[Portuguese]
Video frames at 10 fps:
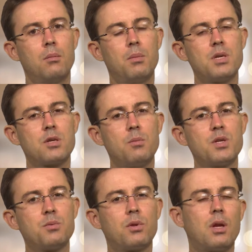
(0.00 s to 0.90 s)
mas que ao
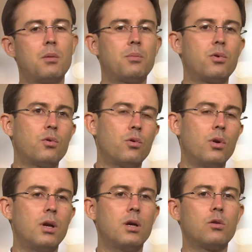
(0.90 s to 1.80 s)
mesmo tempo,
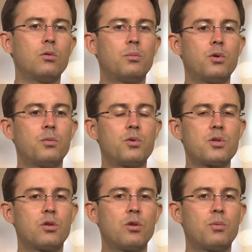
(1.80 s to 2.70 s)
olhando para o
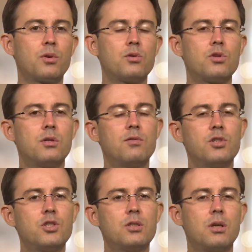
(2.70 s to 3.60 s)
setor produtivo,
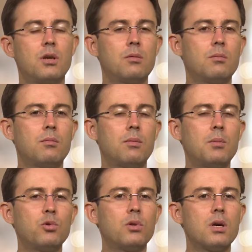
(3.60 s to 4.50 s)
a gente tem uma
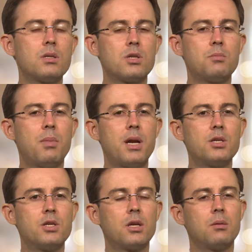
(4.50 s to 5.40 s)
mudança de
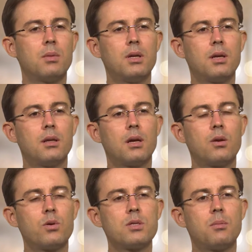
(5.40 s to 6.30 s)
paradigma, né? Daquela
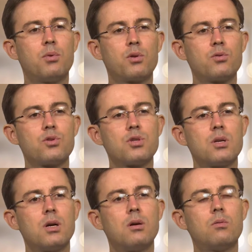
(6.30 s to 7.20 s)
coisa da
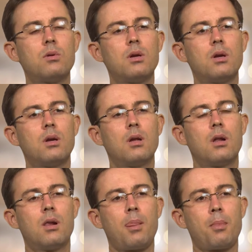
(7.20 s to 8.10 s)
produção
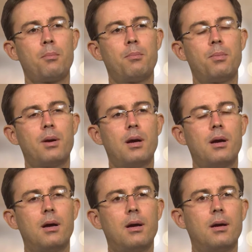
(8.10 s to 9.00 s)

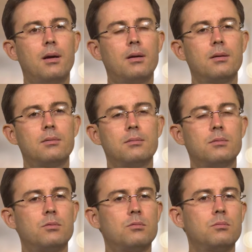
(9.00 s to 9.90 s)
para
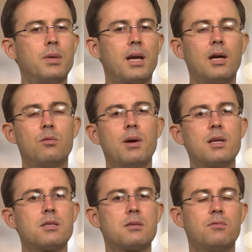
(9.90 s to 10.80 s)
um mercado
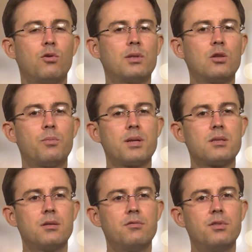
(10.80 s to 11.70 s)
mais voltado para
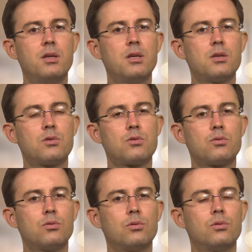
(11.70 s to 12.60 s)

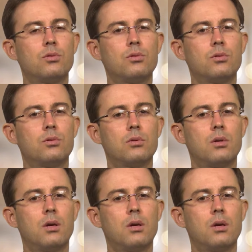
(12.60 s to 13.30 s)
serviço,